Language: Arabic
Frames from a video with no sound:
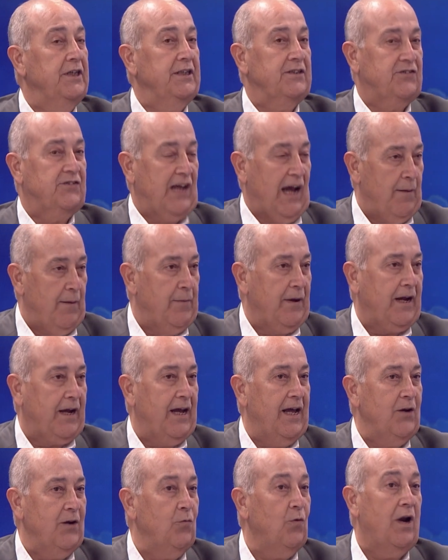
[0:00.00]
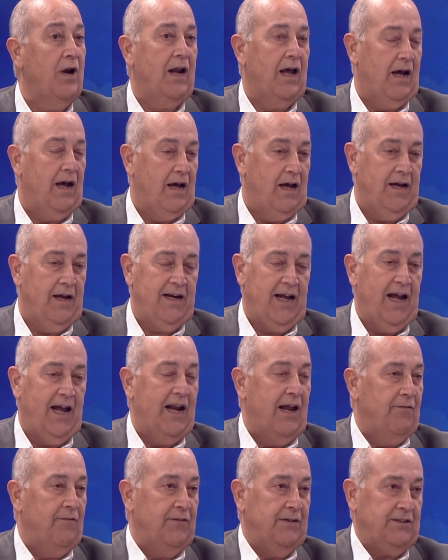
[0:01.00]
سابقا والآن
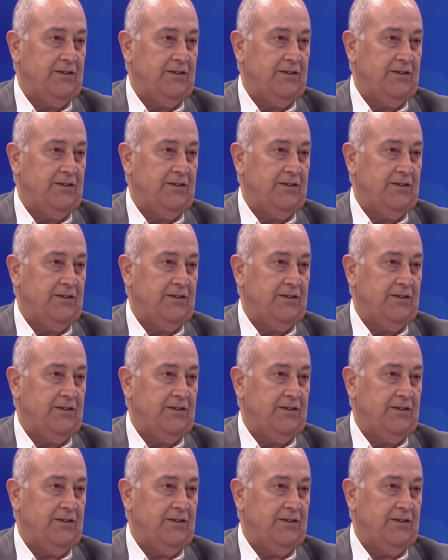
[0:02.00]
على فتح